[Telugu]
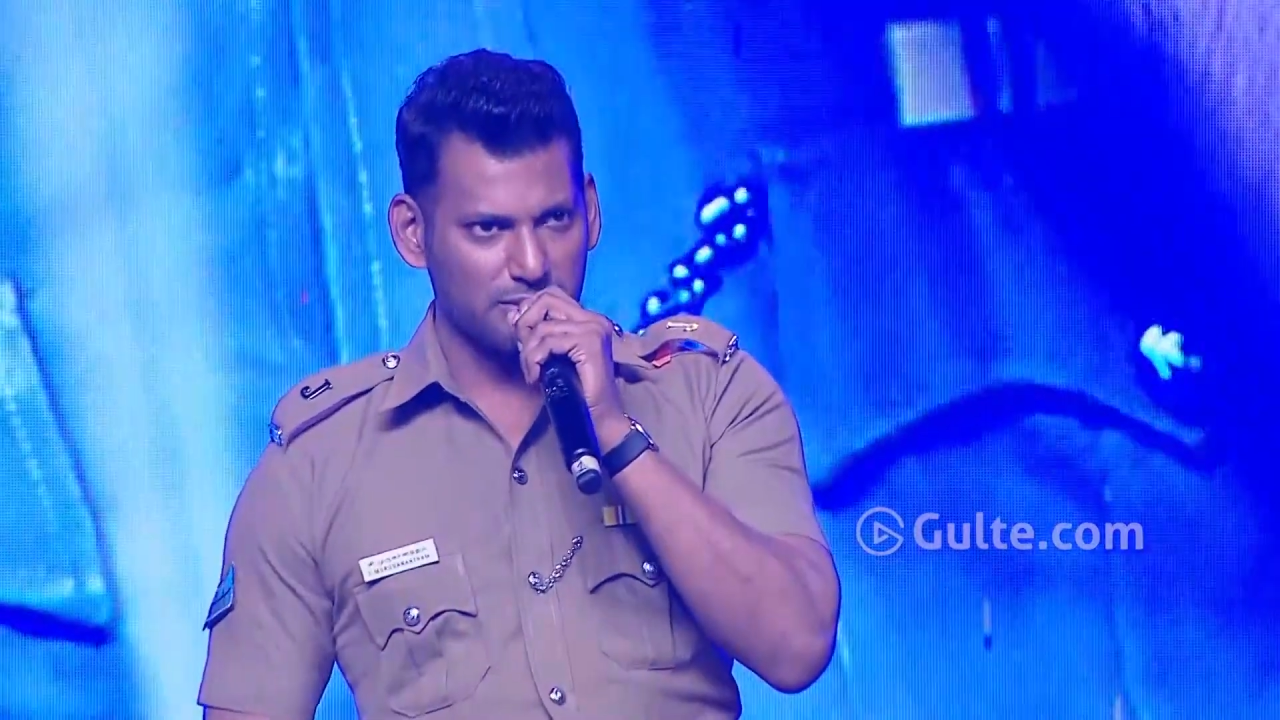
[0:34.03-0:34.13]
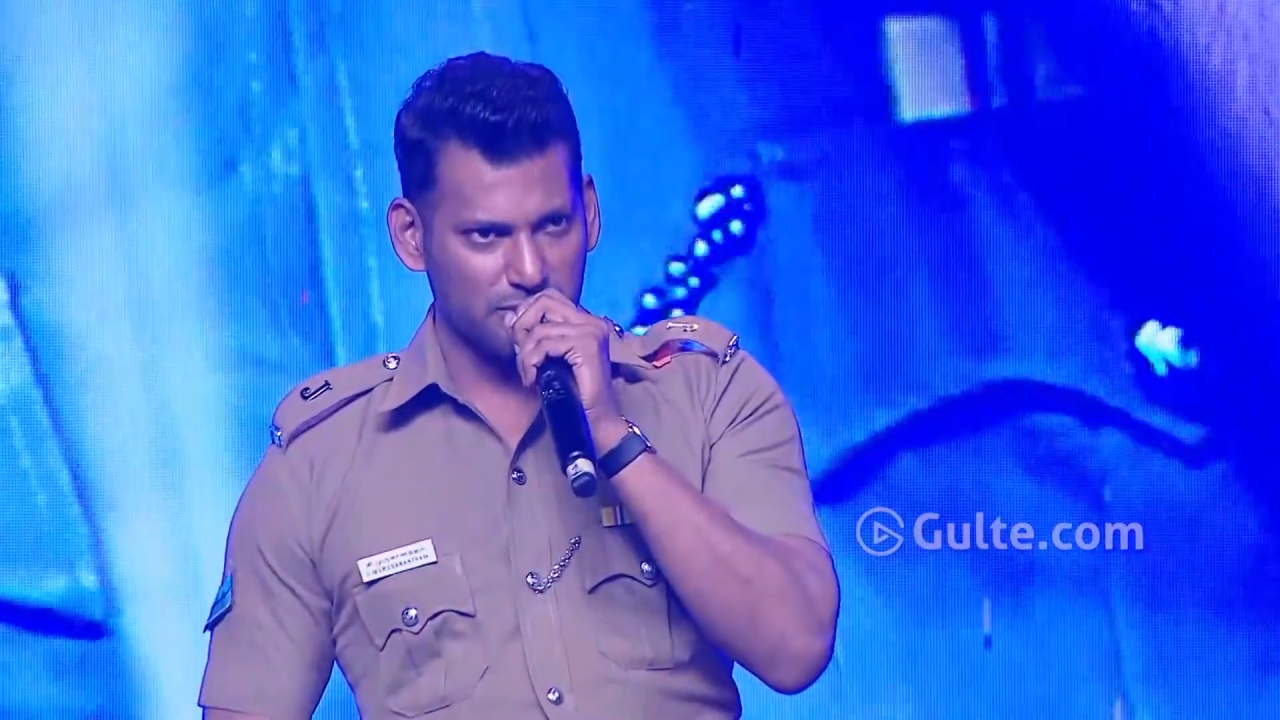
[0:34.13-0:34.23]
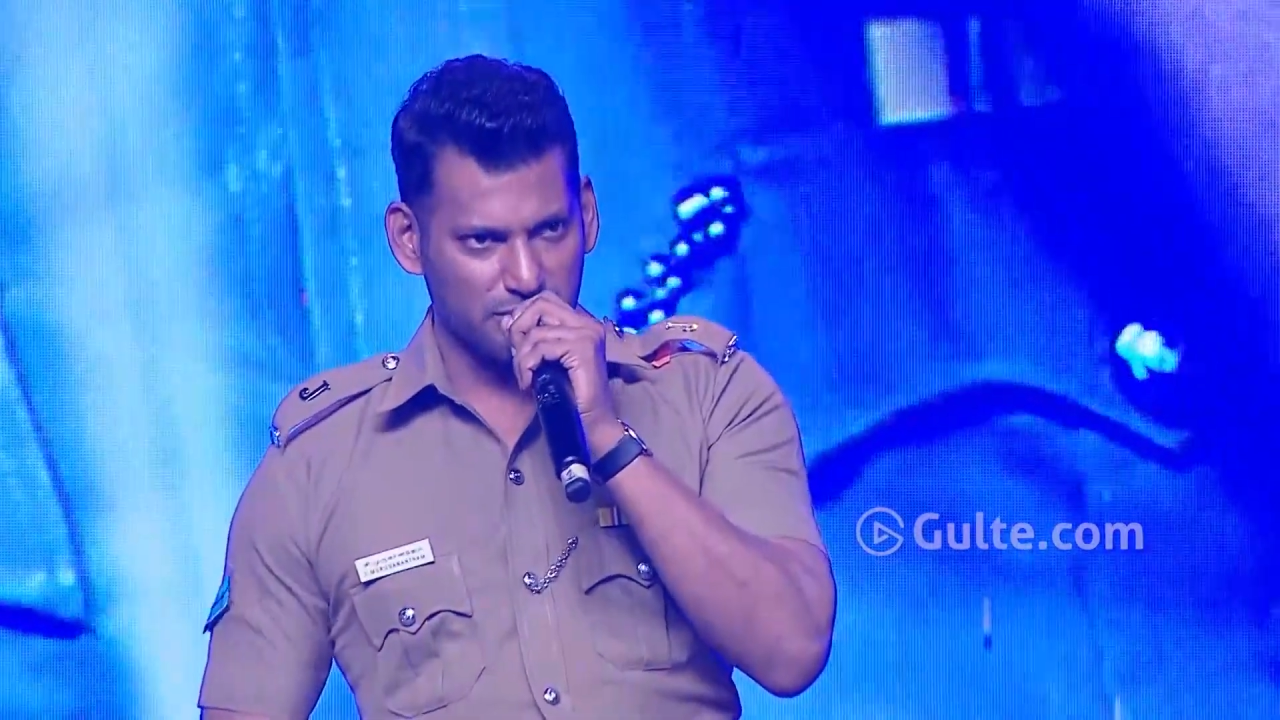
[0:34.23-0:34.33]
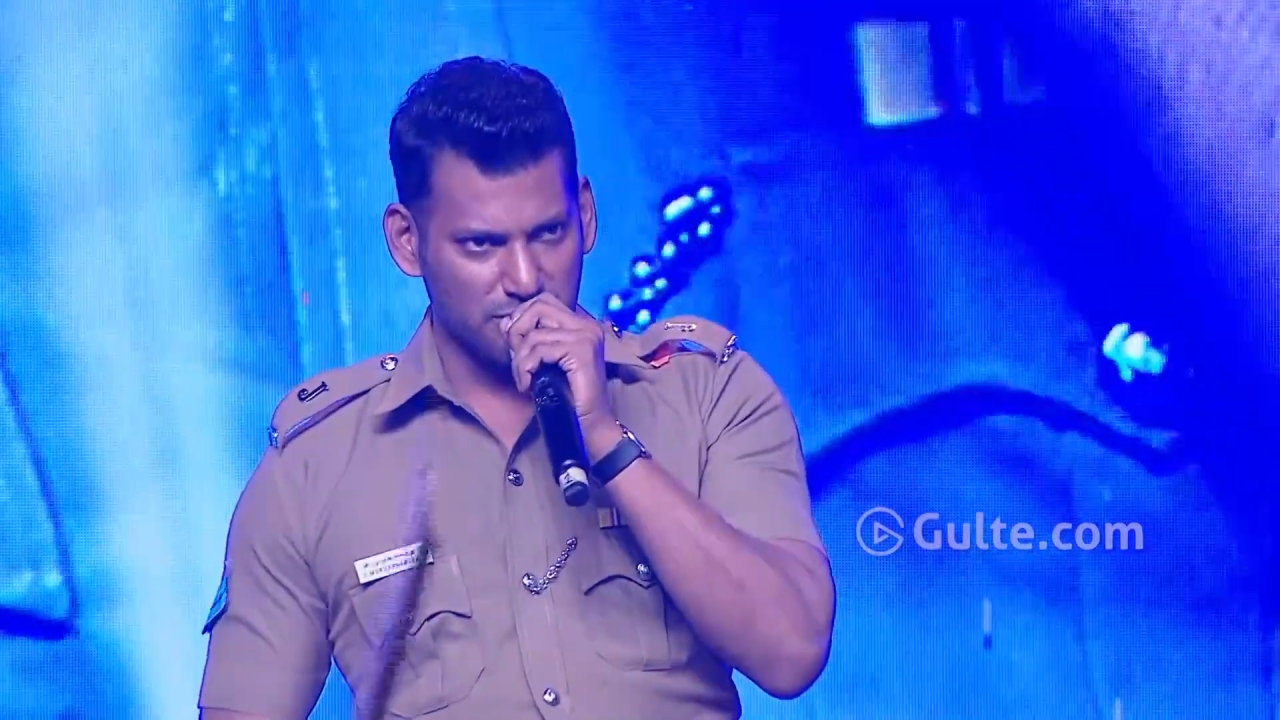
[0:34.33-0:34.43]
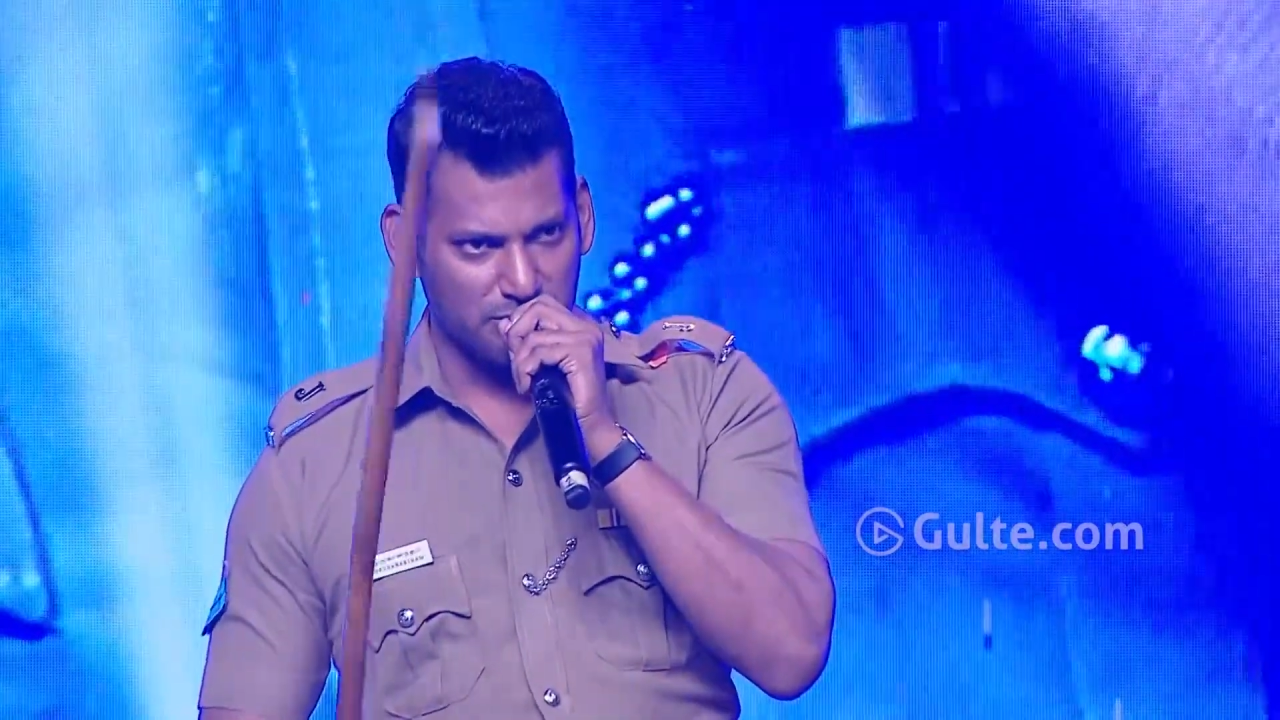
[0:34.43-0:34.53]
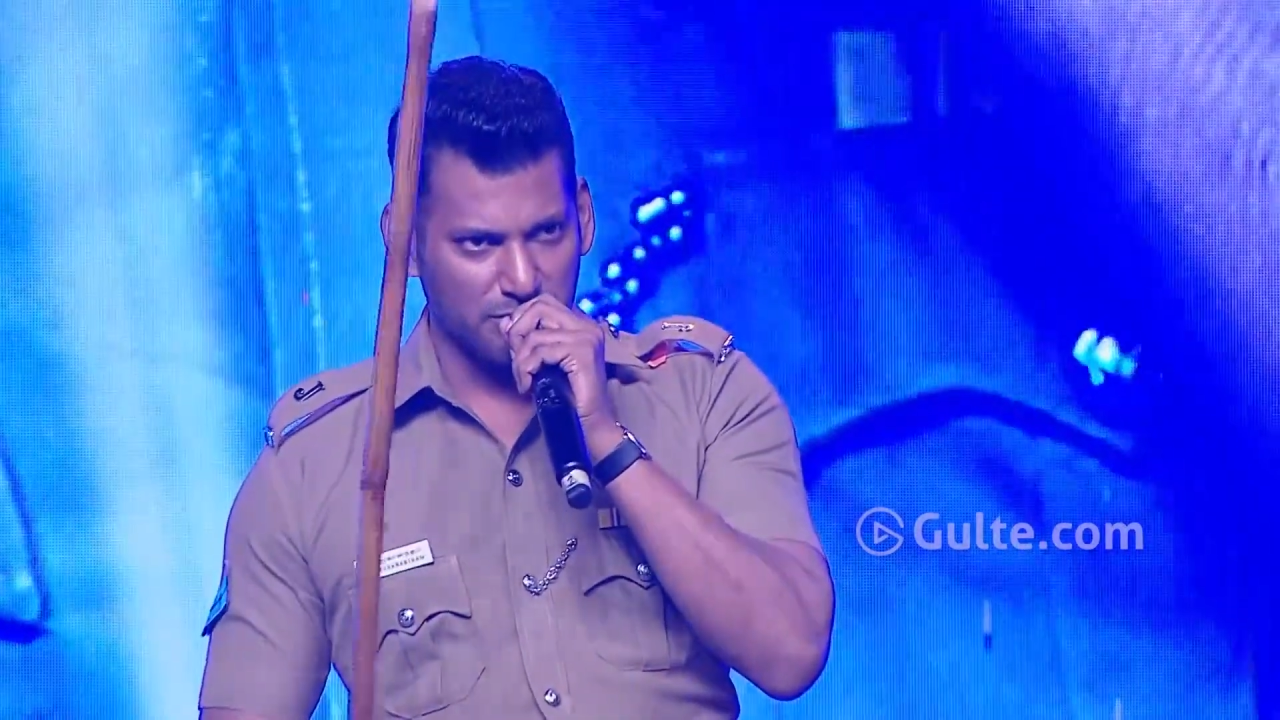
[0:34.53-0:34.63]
అసోసియేషన్